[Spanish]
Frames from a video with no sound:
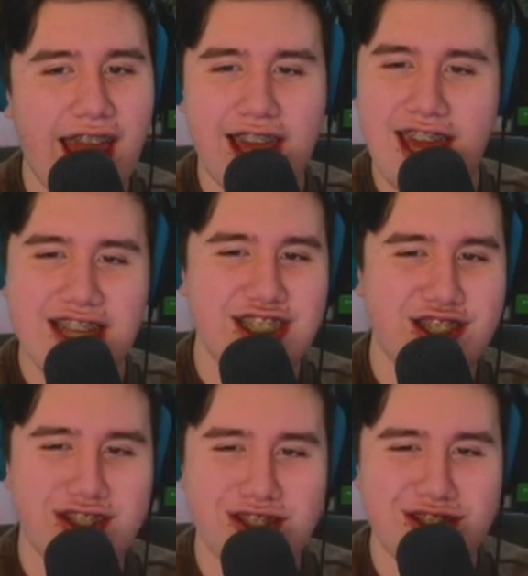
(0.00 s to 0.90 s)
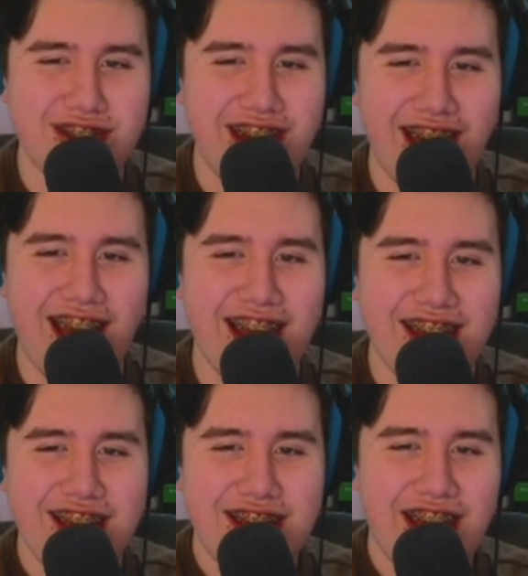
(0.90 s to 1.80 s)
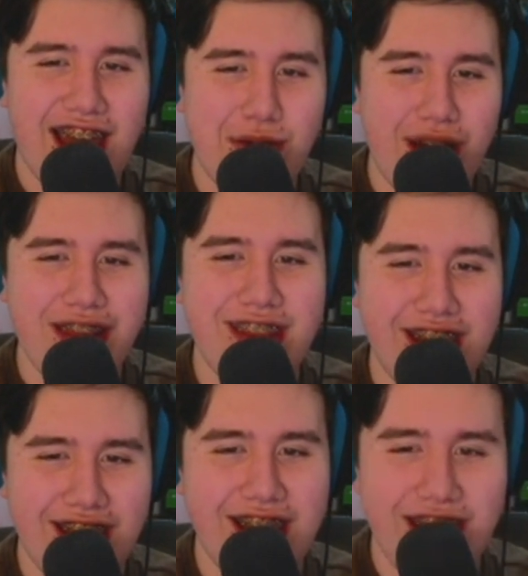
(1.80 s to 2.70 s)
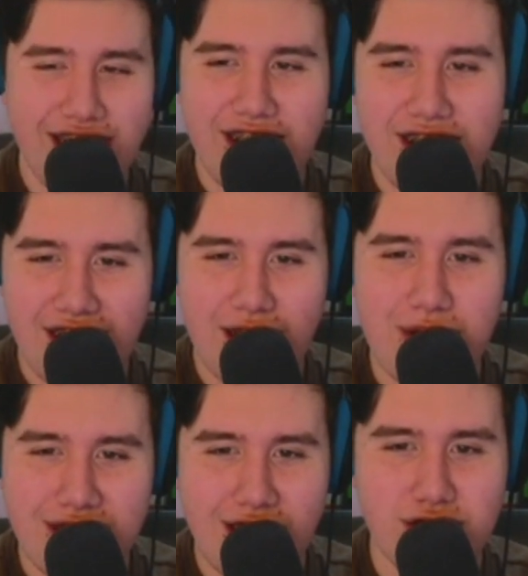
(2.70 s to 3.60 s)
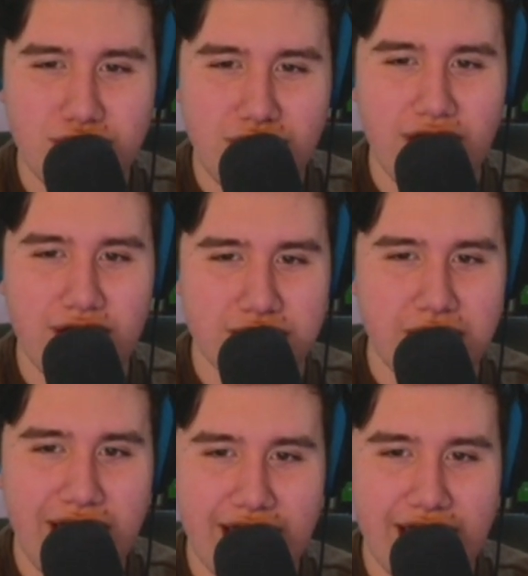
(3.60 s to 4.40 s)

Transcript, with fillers: qué chistoso soy. Aguante, aguante los gordos, me vale